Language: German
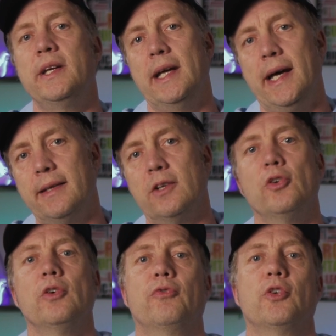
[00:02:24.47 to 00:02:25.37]
die er
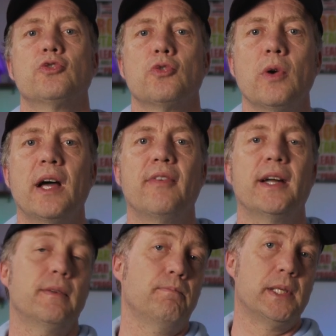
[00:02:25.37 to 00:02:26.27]
hätte von
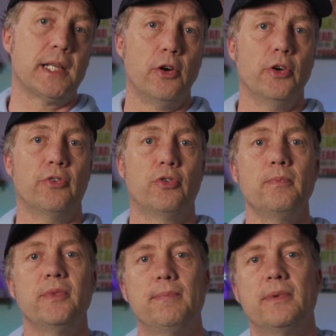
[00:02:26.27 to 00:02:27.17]
SolarWatt mit
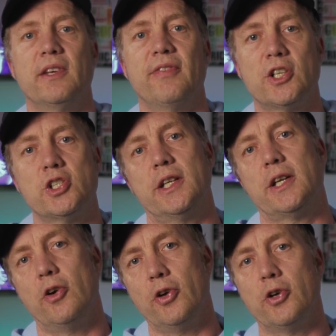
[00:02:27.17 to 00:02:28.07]
375 Watt statt
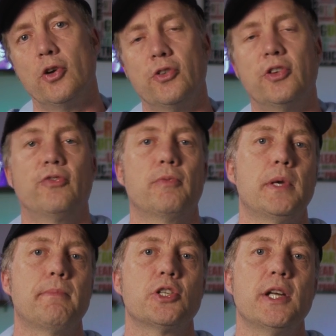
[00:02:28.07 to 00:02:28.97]
390 von
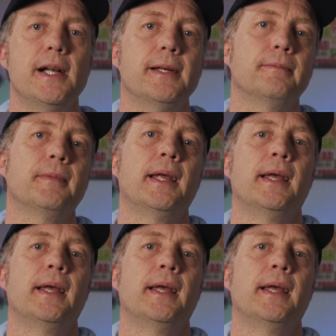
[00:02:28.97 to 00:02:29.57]
mir bestellten,